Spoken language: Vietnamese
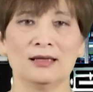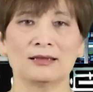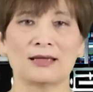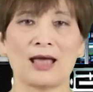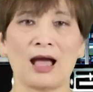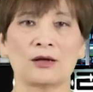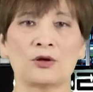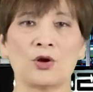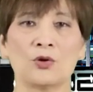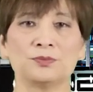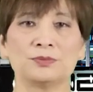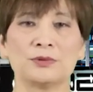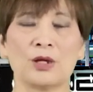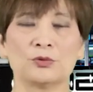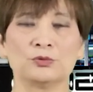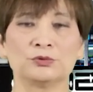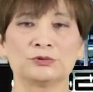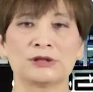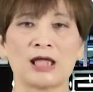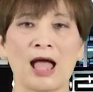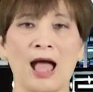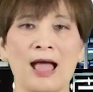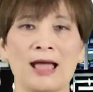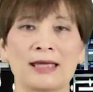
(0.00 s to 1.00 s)
Ca khúc đầu
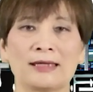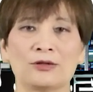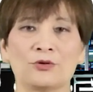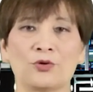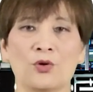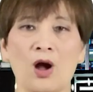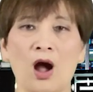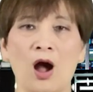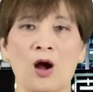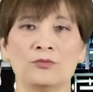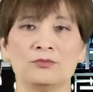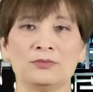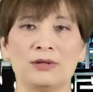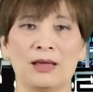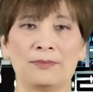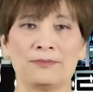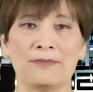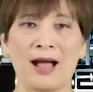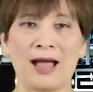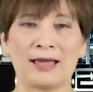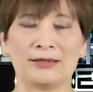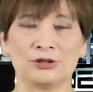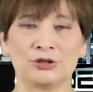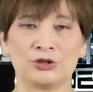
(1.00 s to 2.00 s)
tay của ông là
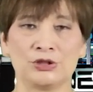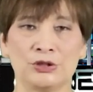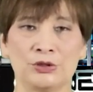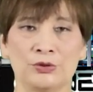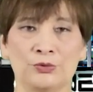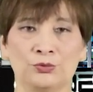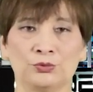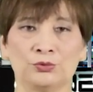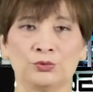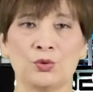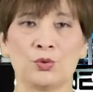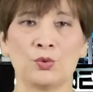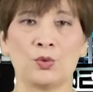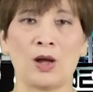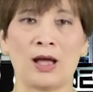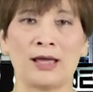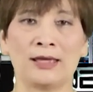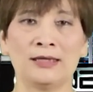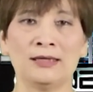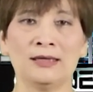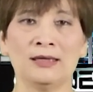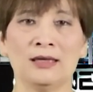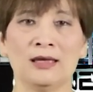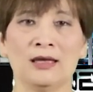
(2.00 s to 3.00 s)
bài Chiều Thu
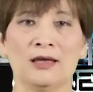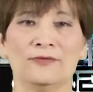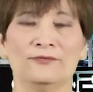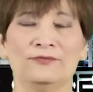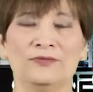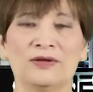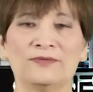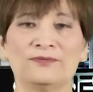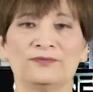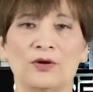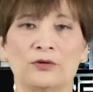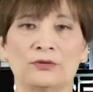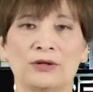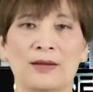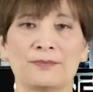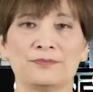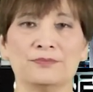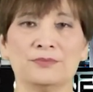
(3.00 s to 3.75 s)
ấy, viết vào năm